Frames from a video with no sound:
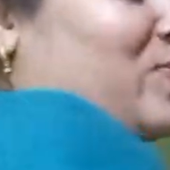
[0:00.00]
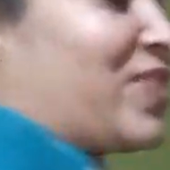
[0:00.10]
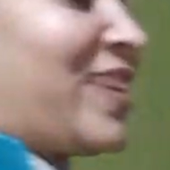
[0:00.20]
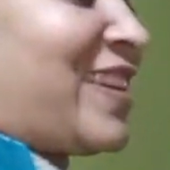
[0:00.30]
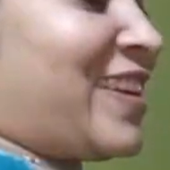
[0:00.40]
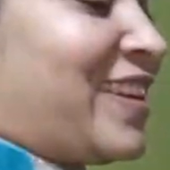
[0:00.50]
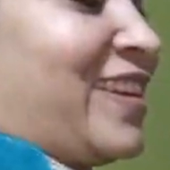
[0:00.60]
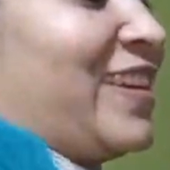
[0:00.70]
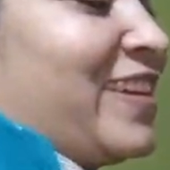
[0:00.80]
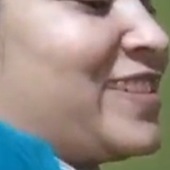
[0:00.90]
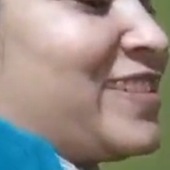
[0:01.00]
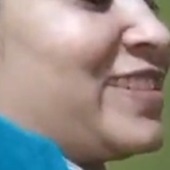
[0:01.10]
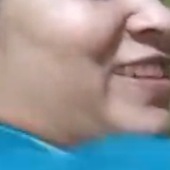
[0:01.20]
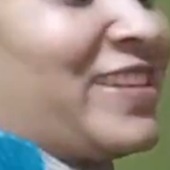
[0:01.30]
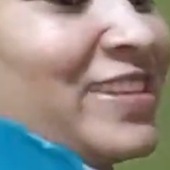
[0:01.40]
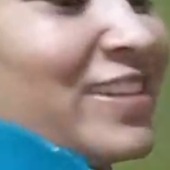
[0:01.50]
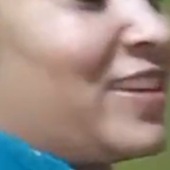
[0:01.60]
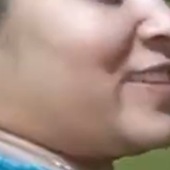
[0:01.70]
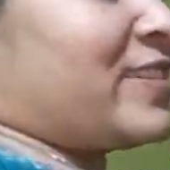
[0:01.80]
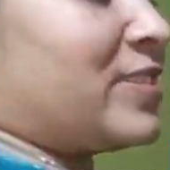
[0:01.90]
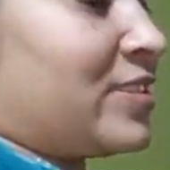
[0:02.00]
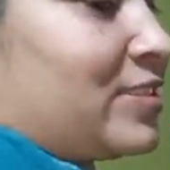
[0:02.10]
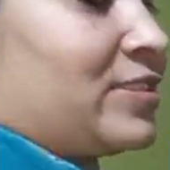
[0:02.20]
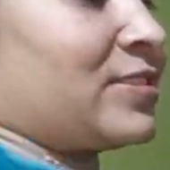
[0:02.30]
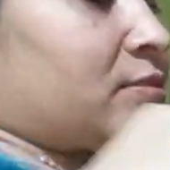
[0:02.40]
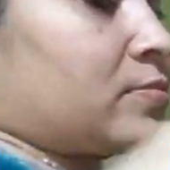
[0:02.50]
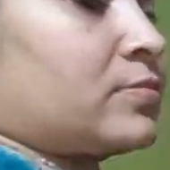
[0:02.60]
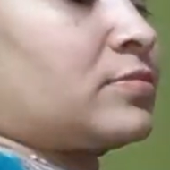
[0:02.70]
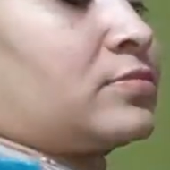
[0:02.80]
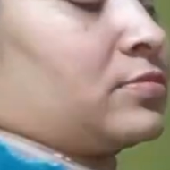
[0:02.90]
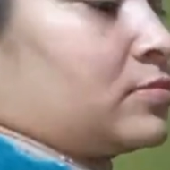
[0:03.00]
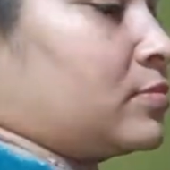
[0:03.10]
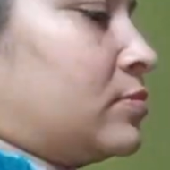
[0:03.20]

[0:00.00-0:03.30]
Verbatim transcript: और यहाँ पर गोल्डी जब बैठता है तो वो पूरी जगह घेर लेता है जिसकी वजह